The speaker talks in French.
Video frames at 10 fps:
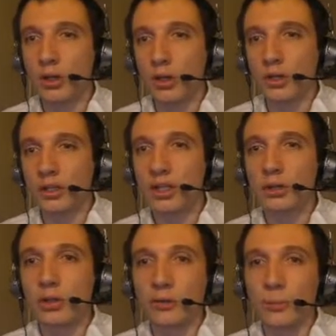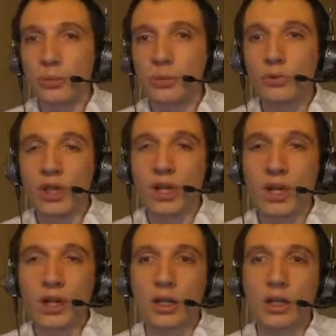qui correspondent
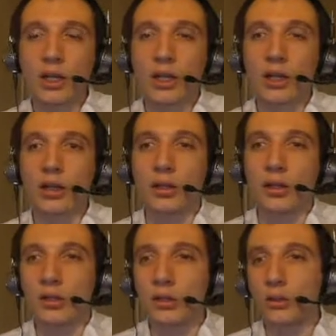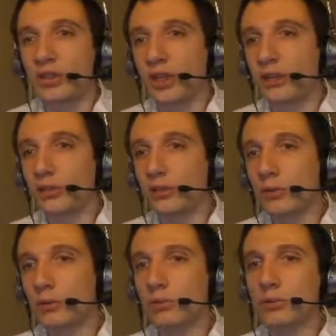à la
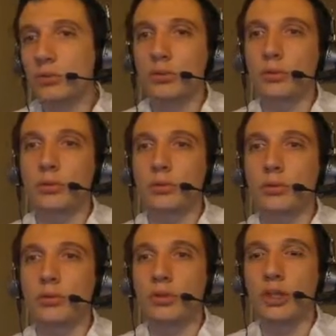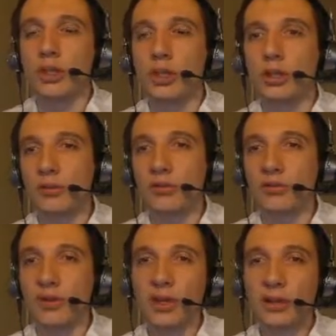redirection euh, des,
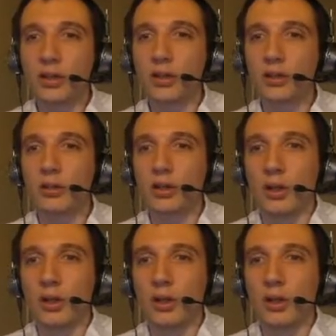vers les, euh,